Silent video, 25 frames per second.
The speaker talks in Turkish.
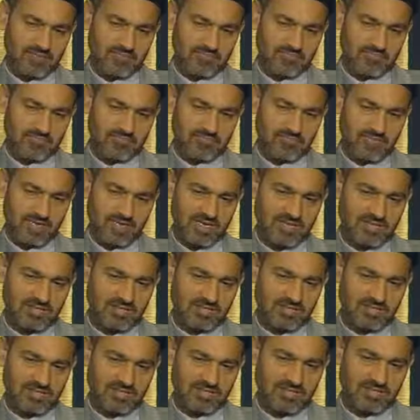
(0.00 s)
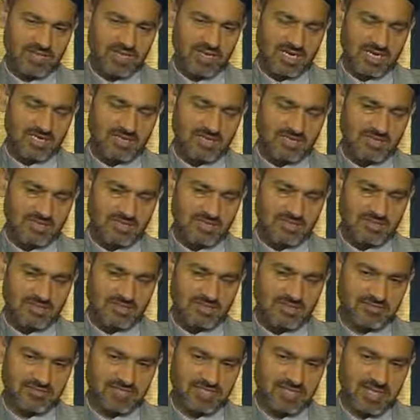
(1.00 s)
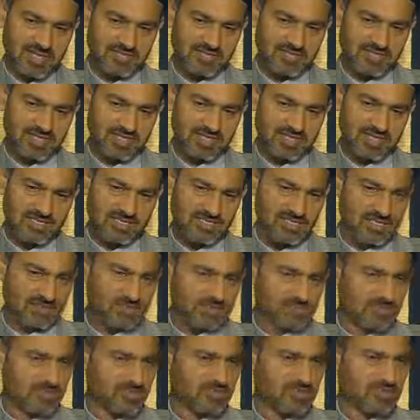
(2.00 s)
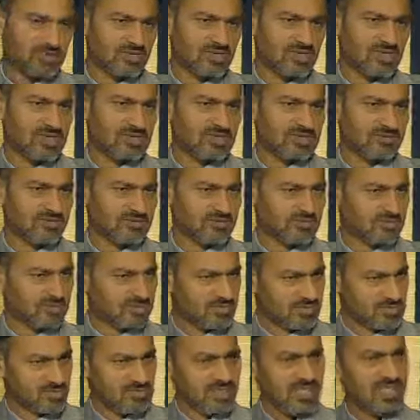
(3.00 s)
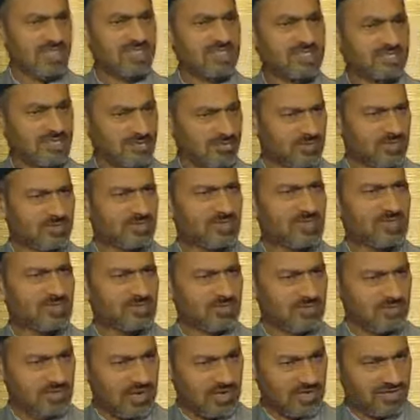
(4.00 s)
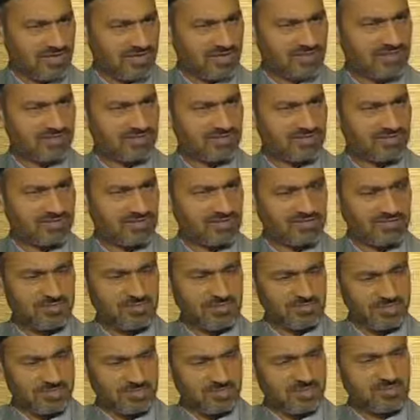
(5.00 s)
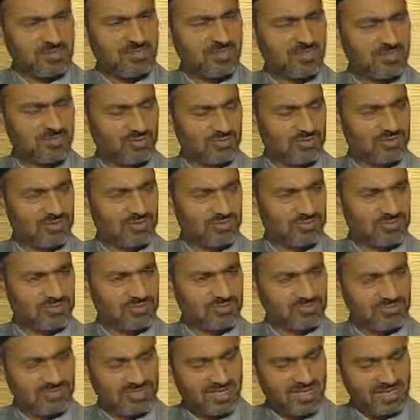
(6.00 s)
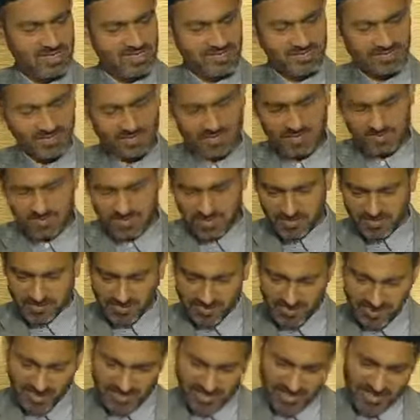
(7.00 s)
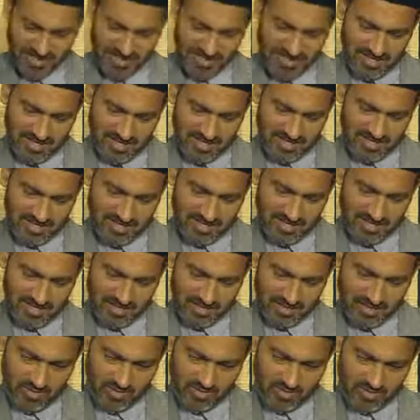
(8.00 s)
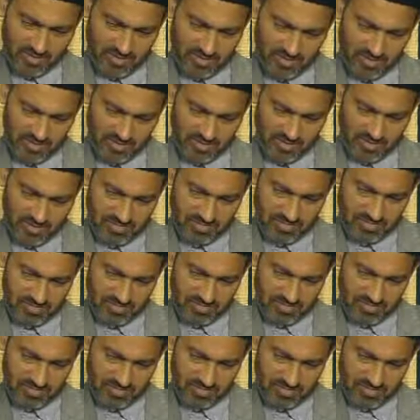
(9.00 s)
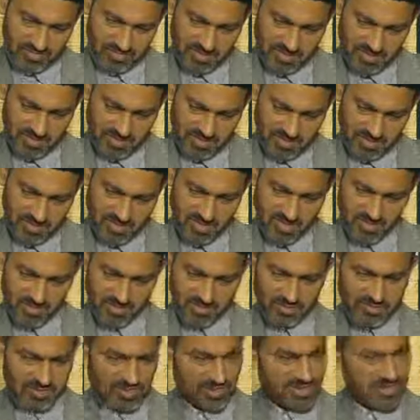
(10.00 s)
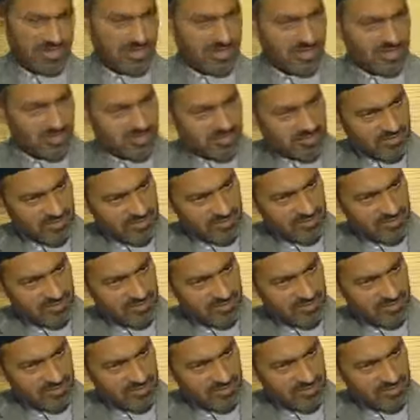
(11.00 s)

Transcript: ve Diyanet camilerinde bilmiyorum ne, Diyanet'e bir görevi vardı. İsmini şimdi ben unuttum, yanlış söylemeyeyim. Onu Hmm, beni böyle bu şekilde